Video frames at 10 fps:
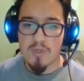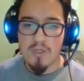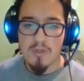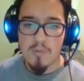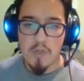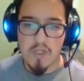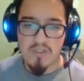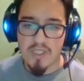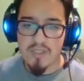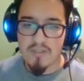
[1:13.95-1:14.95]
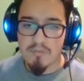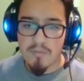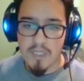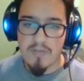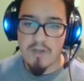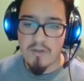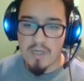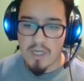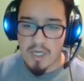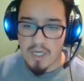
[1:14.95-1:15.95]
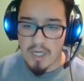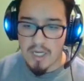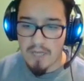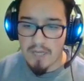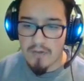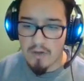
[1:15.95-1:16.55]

Pero ahí sí, ahí sí. Ahí va, ahí, va normal.